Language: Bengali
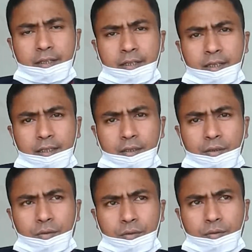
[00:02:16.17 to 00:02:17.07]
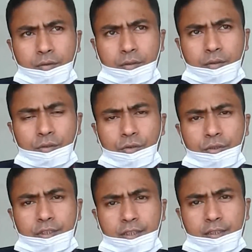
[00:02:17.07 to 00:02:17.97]
এলাকার লোক
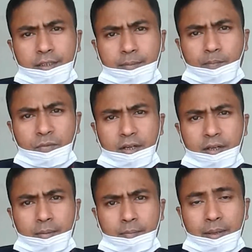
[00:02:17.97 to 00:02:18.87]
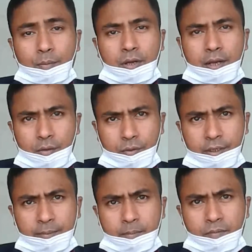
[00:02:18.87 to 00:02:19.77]
সরিষাতে তারা ব্যাপক
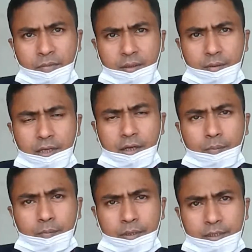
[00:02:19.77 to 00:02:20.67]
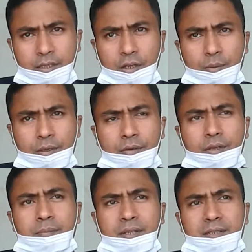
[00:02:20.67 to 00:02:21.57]
আগ্রহী এবং তারা বেশ লাভবান
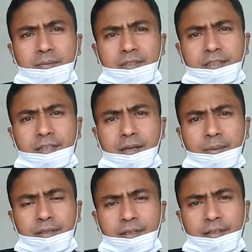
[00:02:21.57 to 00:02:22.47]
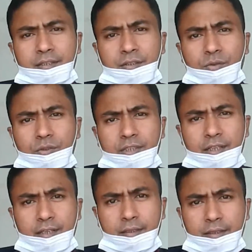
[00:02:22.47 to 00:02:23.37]
হয় পাশাপাশি আমাদের এই সরিষা
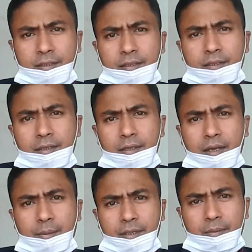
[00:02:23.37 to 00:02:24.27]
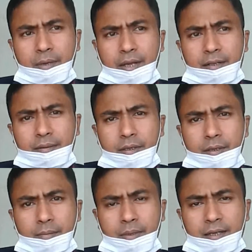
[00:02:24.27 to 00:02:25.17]
খেতে আমাদের বাহির
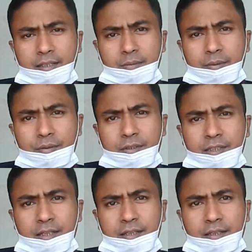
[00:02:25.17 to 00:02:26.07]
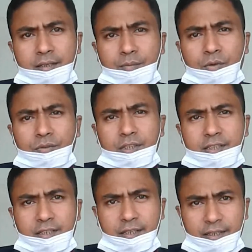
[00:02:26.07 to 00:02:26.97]
বাংলাদেশের বিভিন্ন জেলা থেকে মৌ
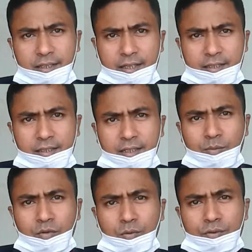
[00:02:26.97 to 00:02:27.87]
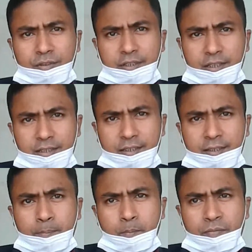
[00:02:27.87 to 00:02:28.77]
চাষিরা এখানে আসে তারা মৌ বক্স নিয়ে আসে
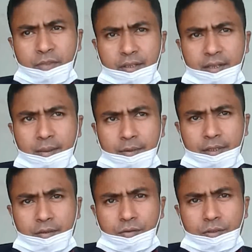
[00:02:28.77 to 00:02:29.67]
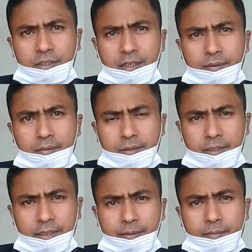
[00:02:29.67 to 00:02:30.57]
এতে আমাদের সরিষার যে